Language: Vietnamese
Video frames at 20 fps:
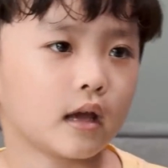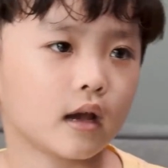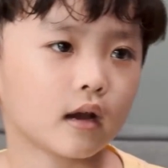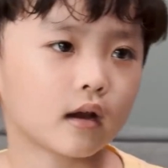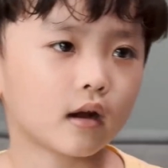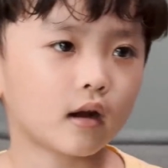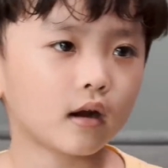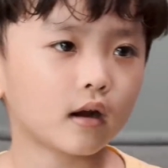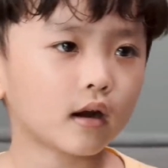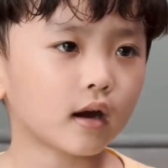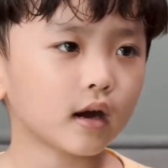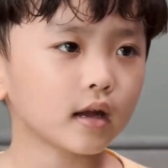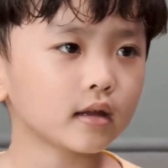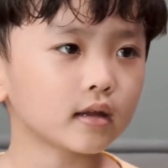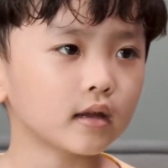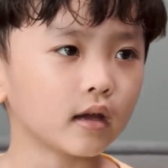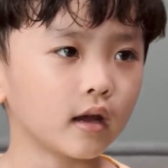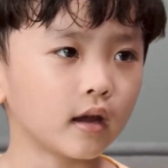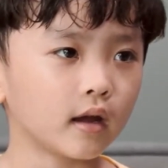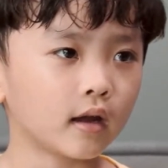Dạ con có
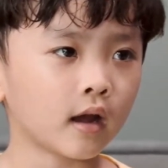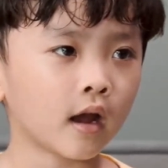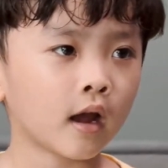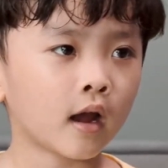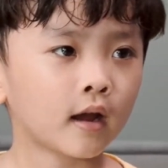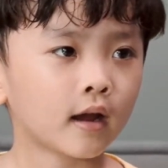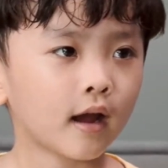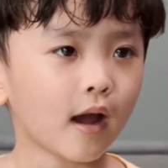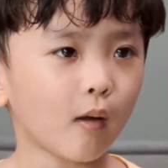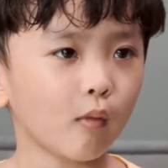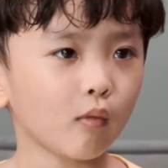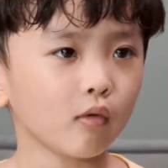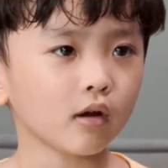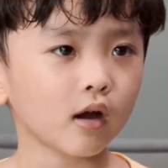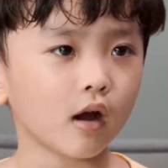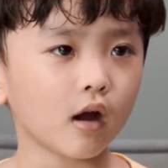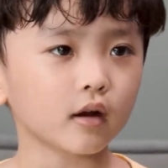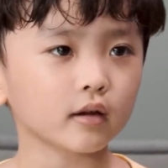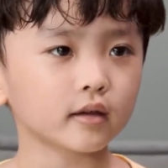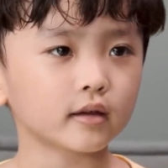chuyện gấu
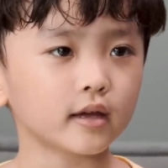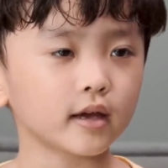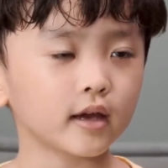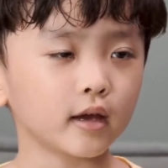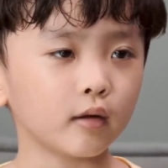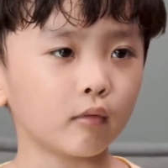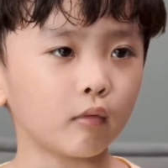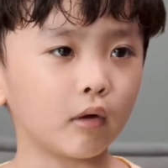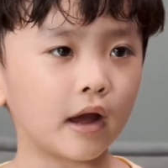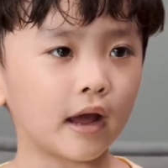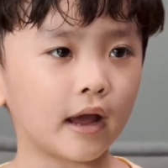con chiêu